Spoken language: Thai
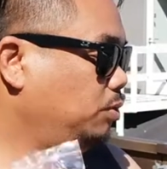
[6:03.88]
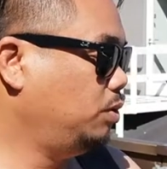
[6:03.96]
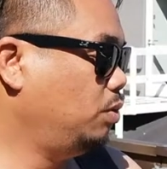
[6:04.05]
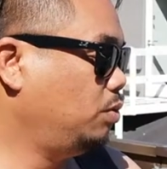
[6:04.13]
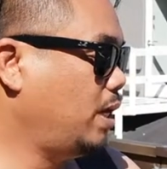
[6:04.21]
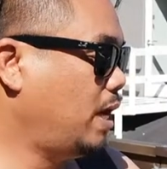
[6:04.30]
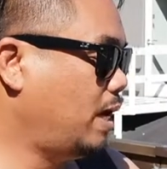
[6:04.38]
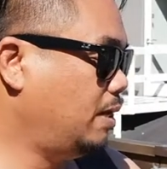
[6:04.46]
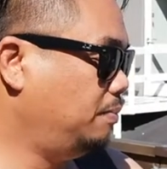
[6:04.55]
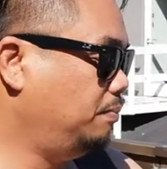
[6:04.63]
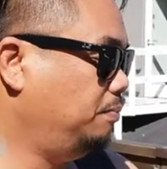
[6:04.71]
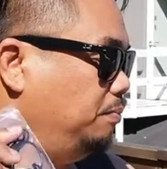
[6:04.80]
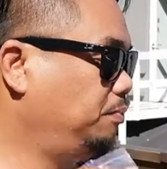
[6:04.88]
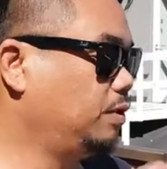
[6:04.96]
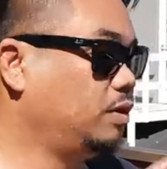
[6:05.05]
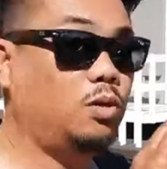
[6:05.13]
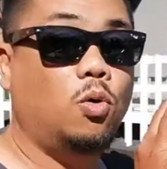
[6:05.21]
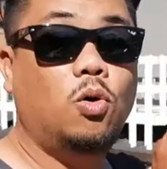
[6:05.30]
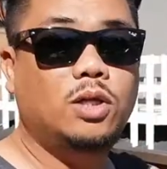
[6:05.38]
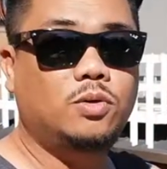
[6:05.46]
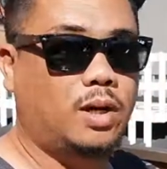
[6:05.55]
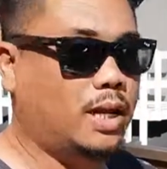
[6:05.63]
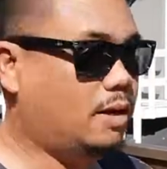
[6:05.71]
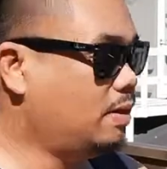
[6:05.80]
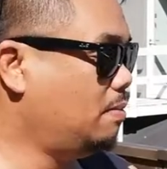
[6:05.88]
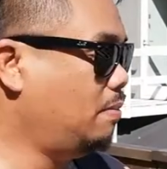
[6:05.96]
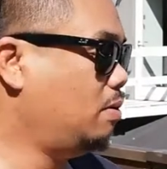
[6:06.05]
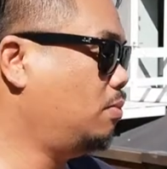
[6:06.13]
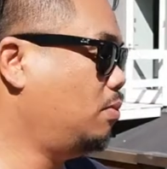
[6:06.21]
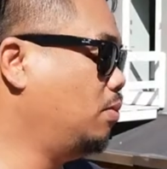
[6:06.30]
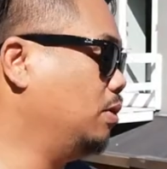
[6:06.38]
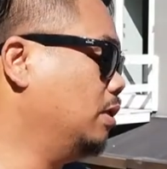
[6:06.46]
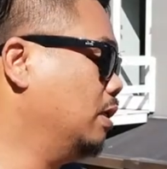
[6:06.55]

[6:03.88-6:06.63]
ทุกอย่างรู้กันอยู่แล้วนะไม่ต้องพูด